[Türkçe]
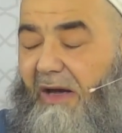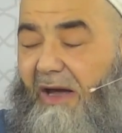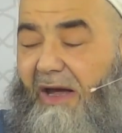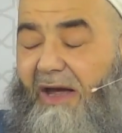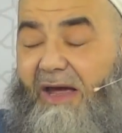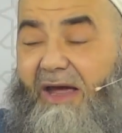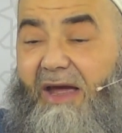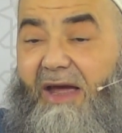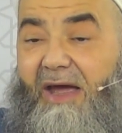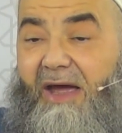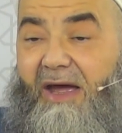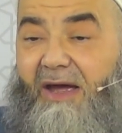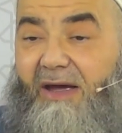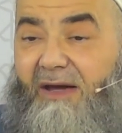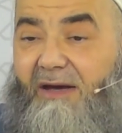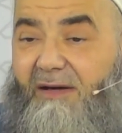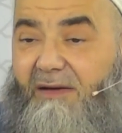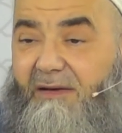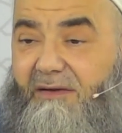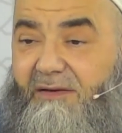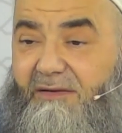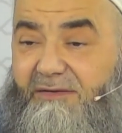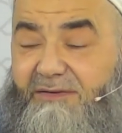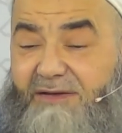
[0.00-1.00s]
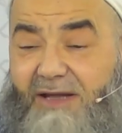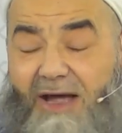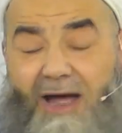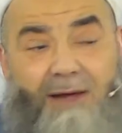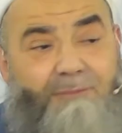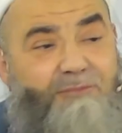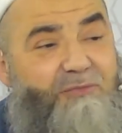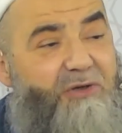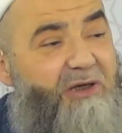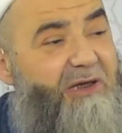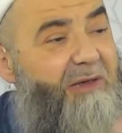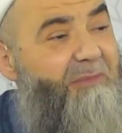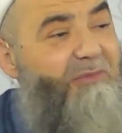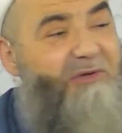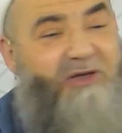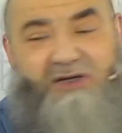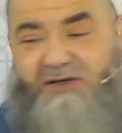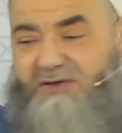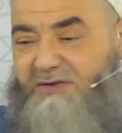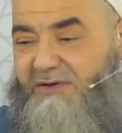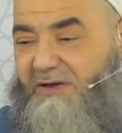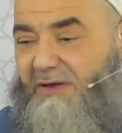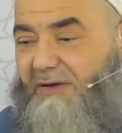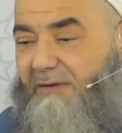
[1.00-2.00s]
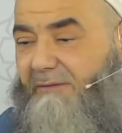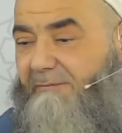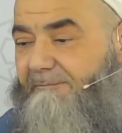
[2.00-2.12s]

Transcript: E ne yaptı iblis?